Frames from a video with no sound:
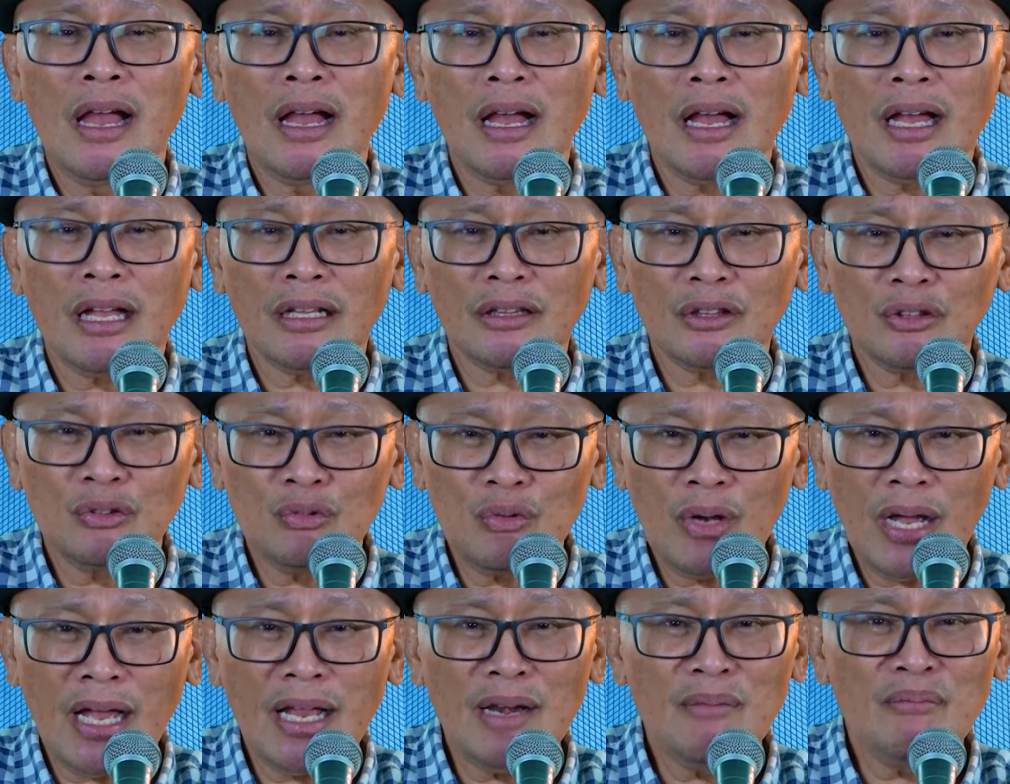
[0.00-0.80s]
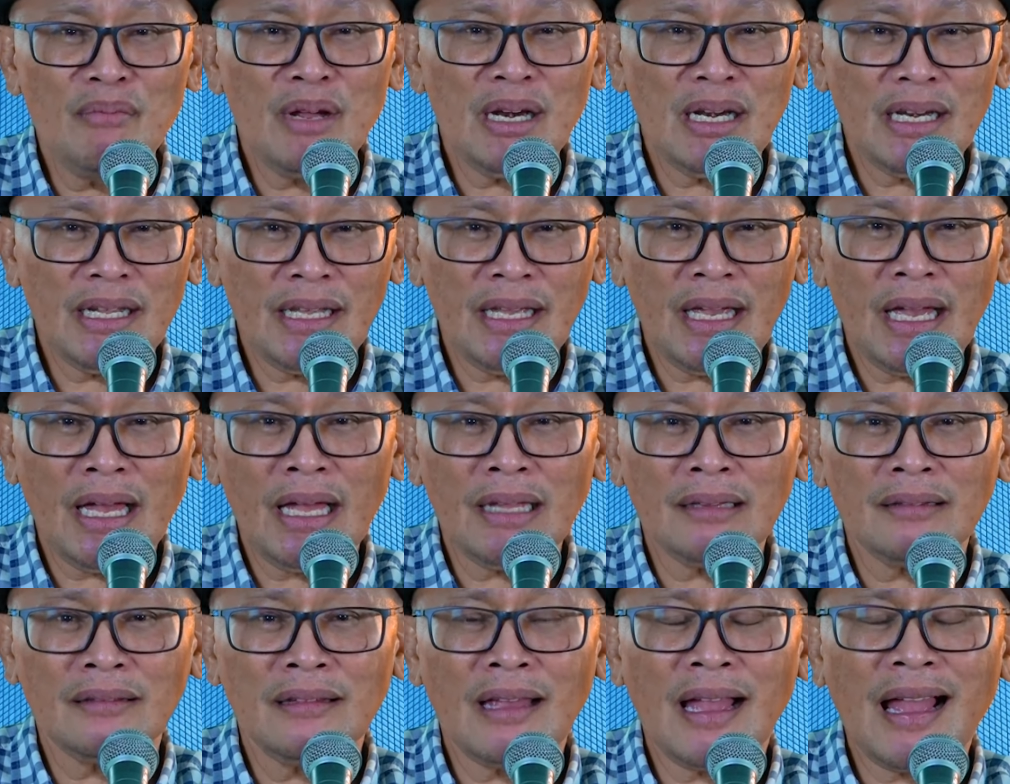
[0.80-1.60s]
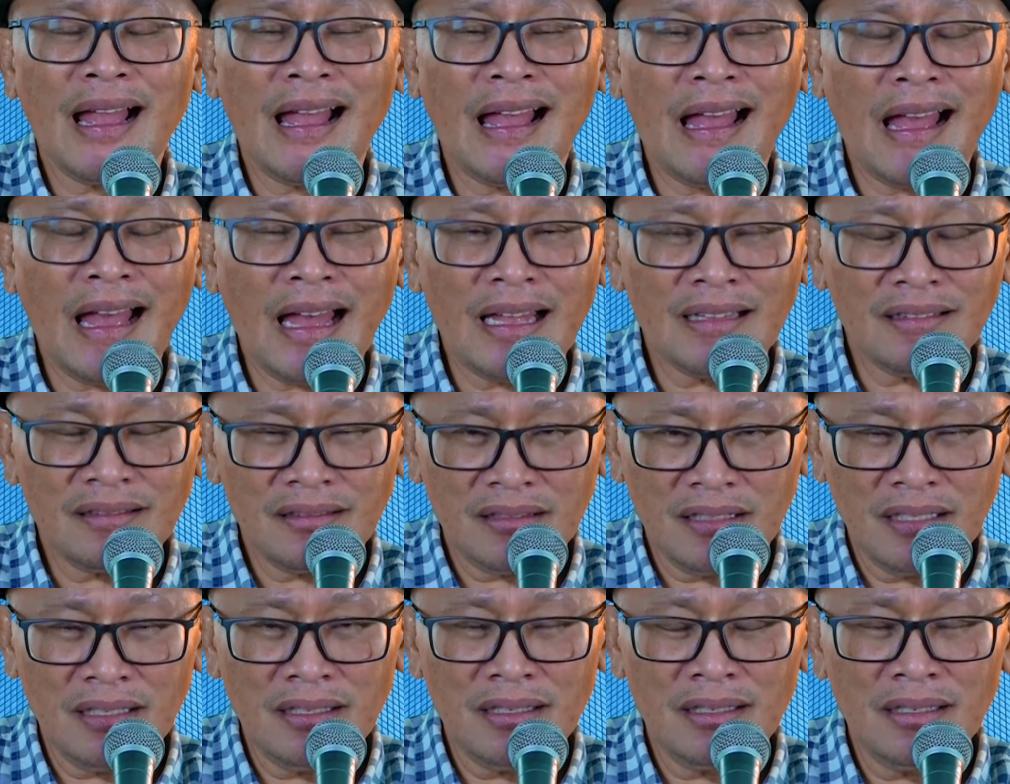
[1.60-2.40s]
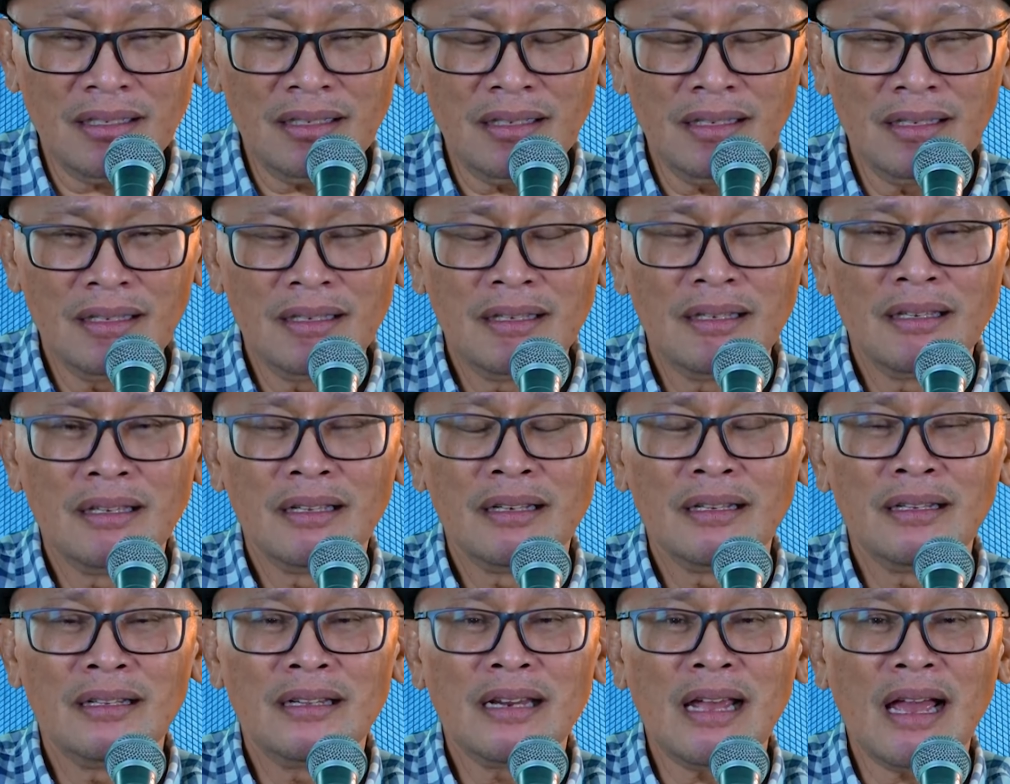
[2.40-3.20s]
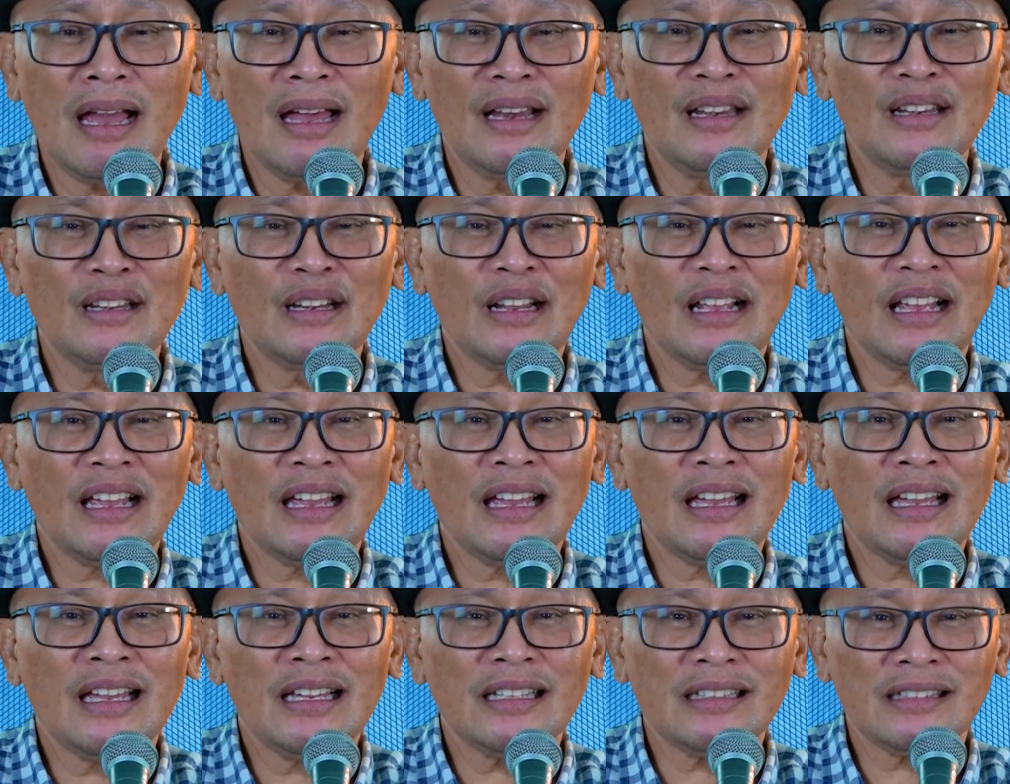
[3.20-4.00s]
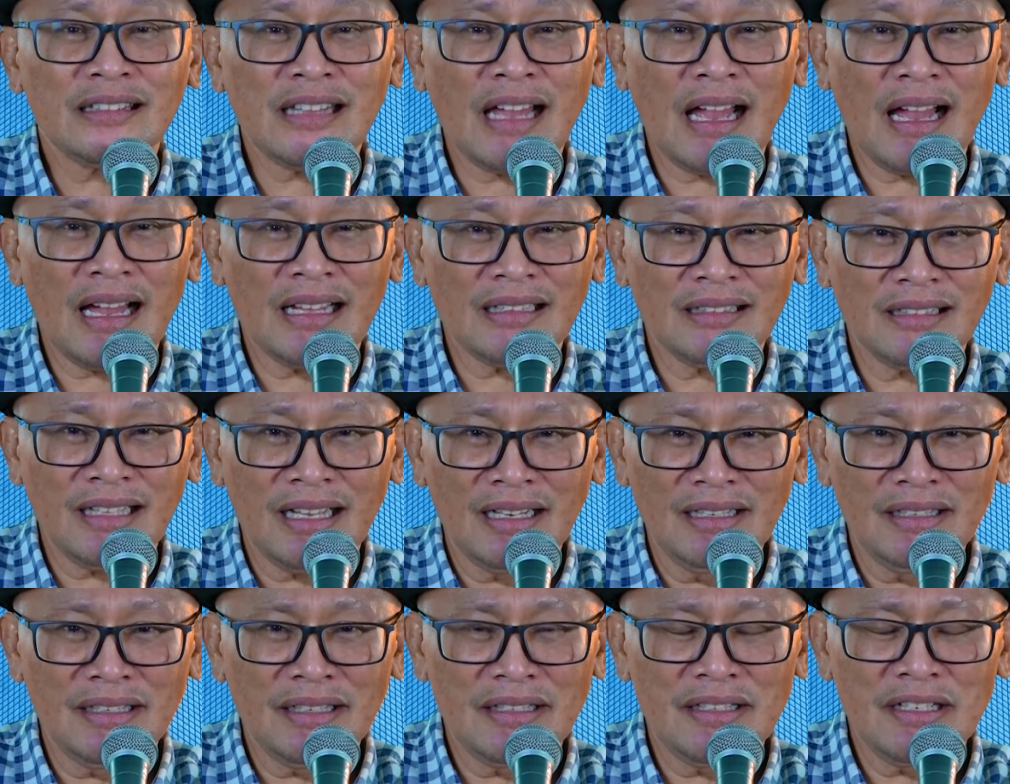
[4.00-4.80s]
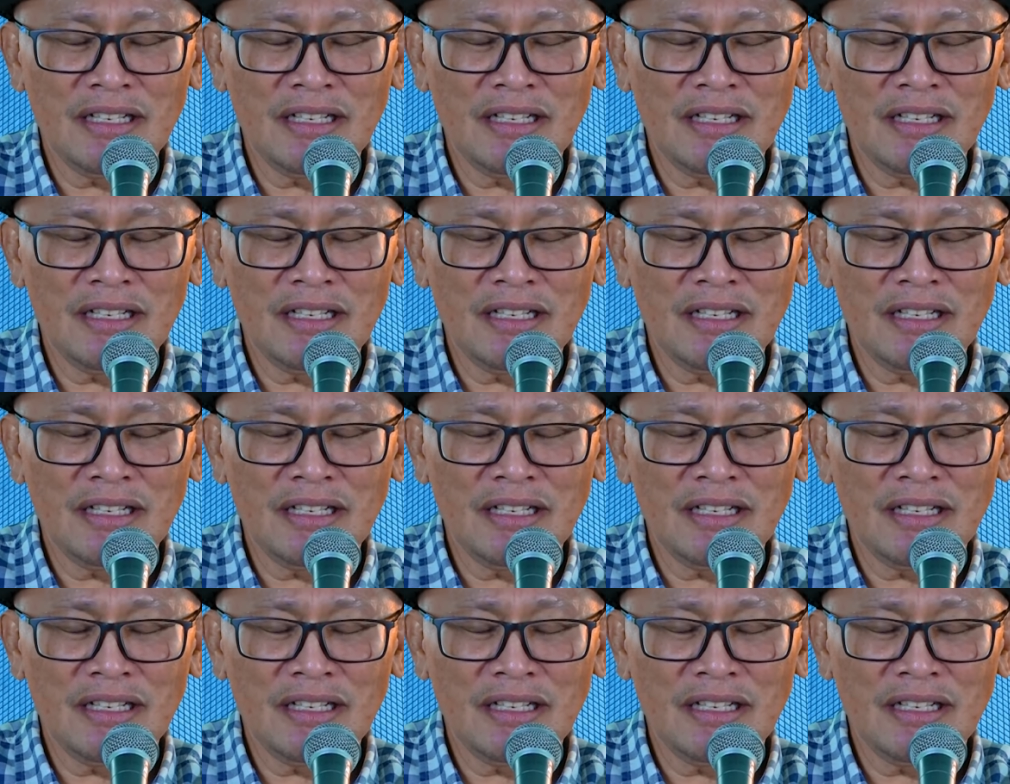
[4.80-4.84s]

uh, Tuhan melihat hati dan ketaatannya.